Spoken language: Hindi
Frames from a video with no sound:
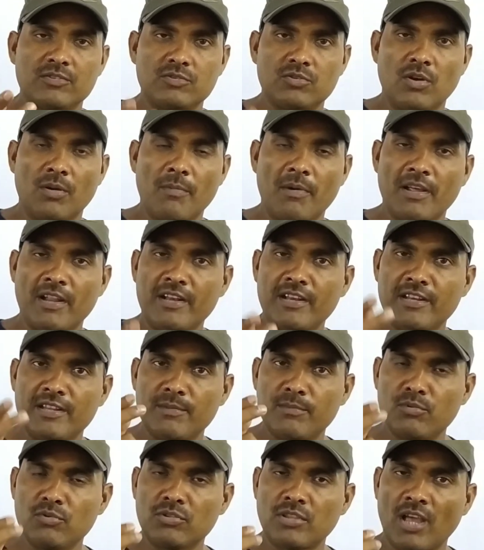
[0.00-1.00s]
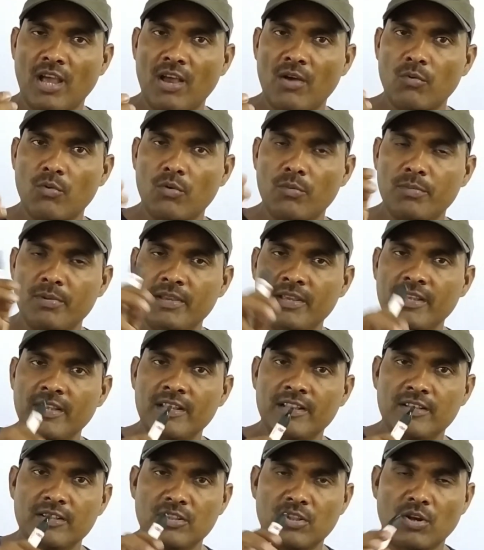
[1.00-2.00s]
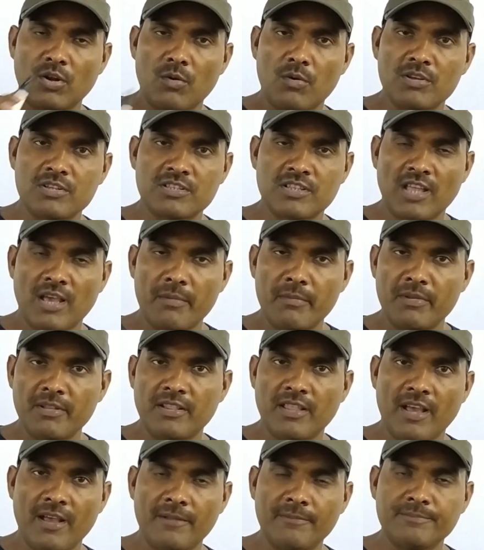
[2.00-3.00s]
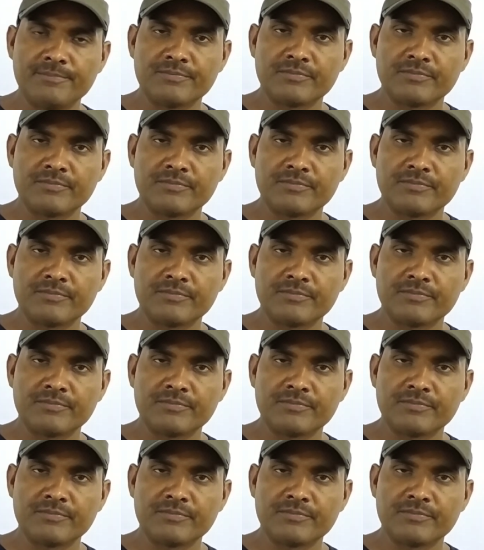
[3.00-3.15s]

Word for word: जो हमारा नींबू था वो भी द्रव अवस्था में था